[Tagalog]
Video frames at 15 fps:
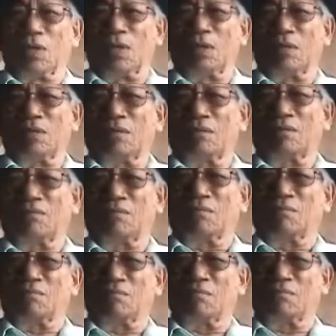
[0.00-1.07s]
Mao nga,
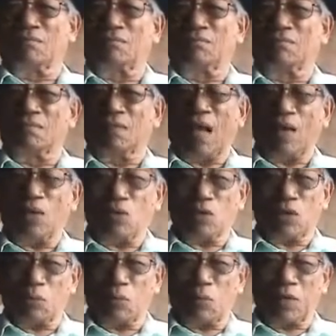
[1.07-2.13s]

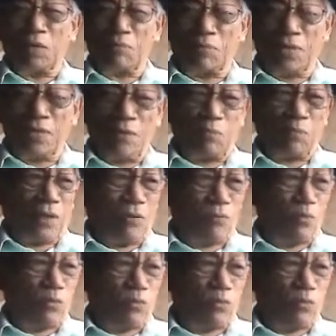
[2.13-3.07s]
akong ipanabi